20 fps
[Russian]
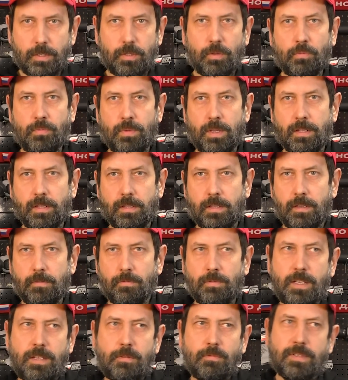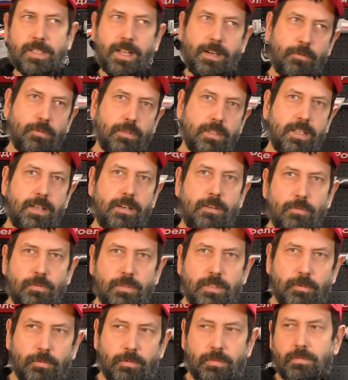инструмента. И вот такие вот залетные
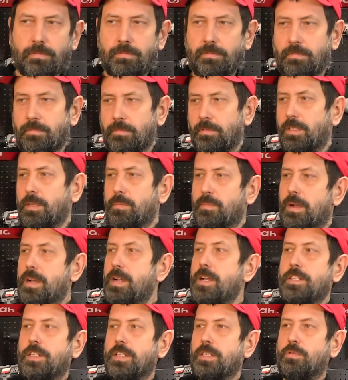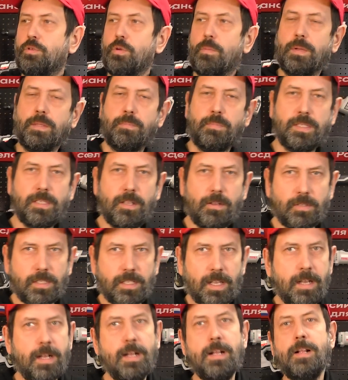люди, вот, вот типа, а, сейчас все,
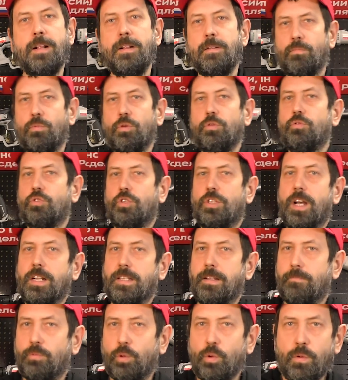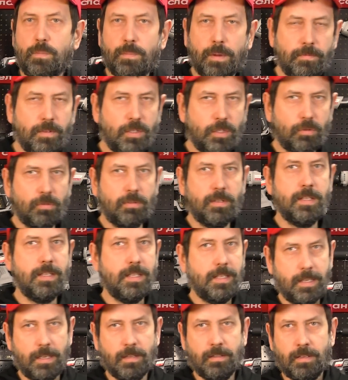подписался, буду ждать, а вдруг повезет.
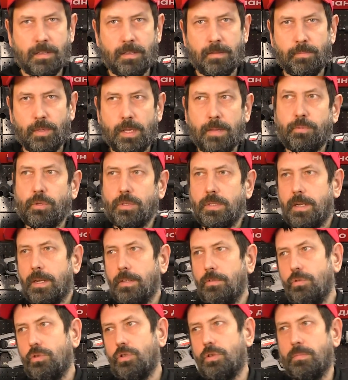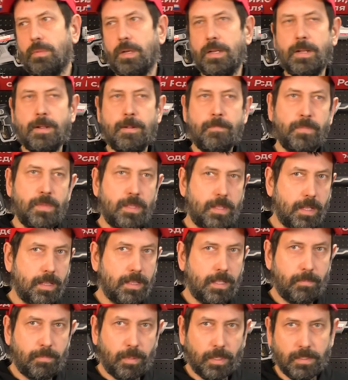Нет, я просто хочу, чтобы
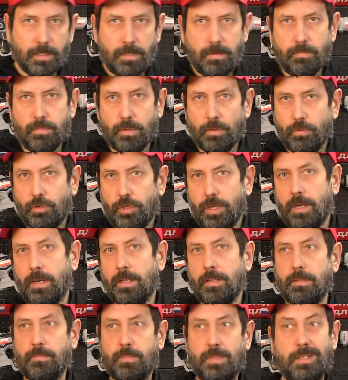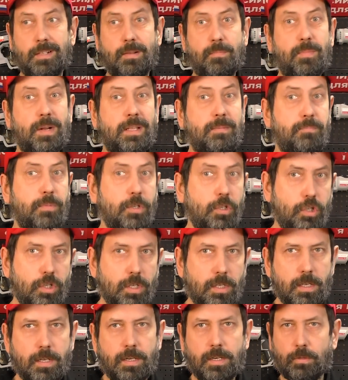данные призы получали непосредственно
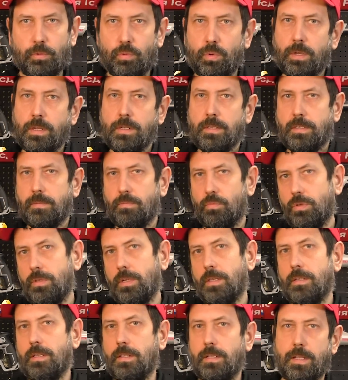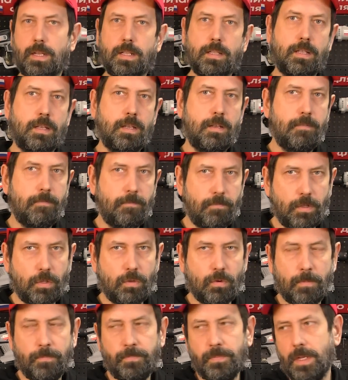подписчики, которые смотрят данное
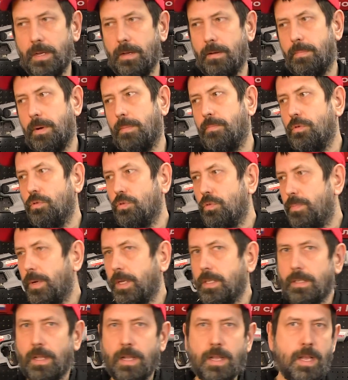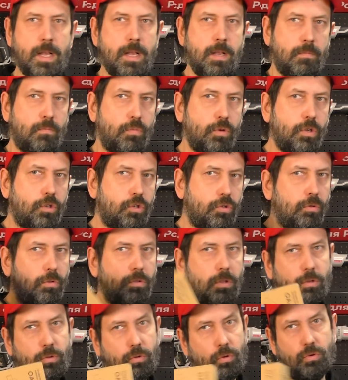видео. А по поводу приза будет
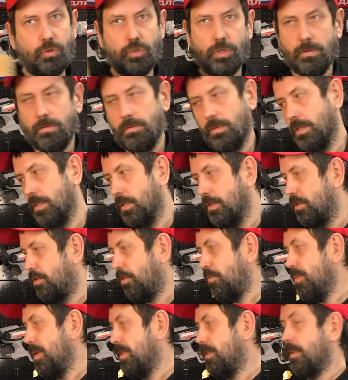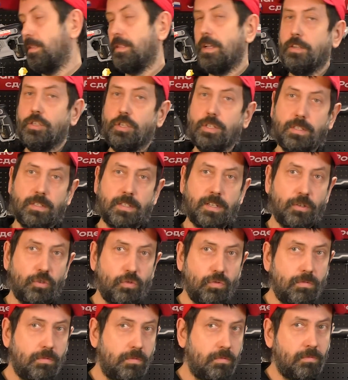что-то тоже. Из инструмента также не
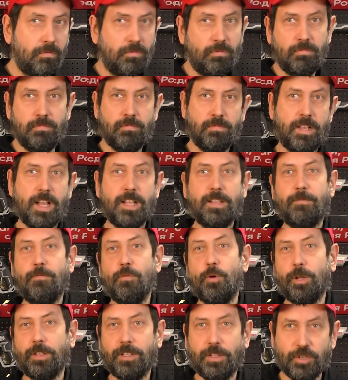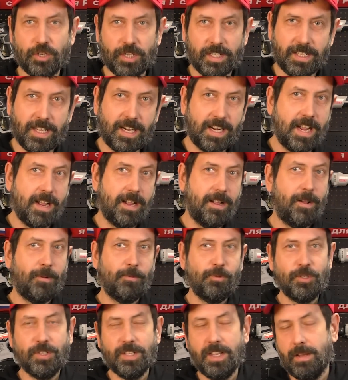скажу. Ну, не отверточка такая
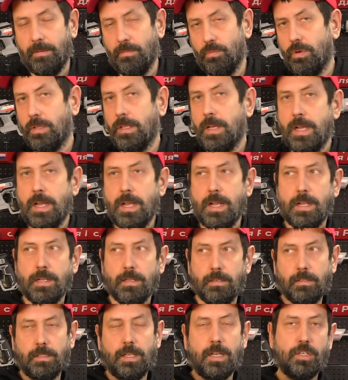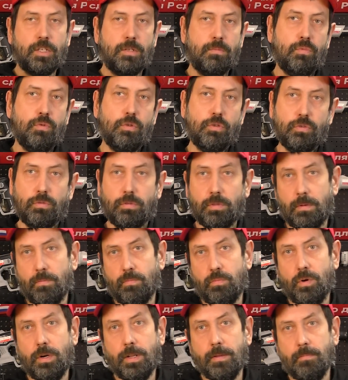ручная будет. А, также будет что-то
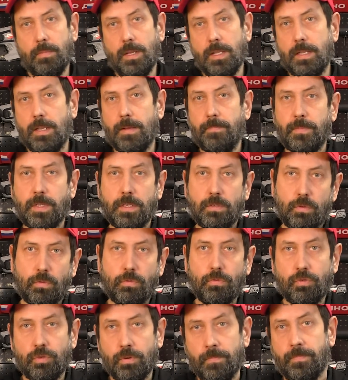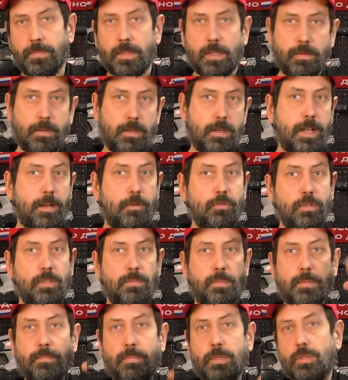более-менее стоящее.
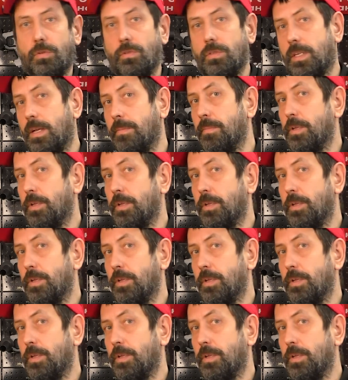Лайкос, подписос,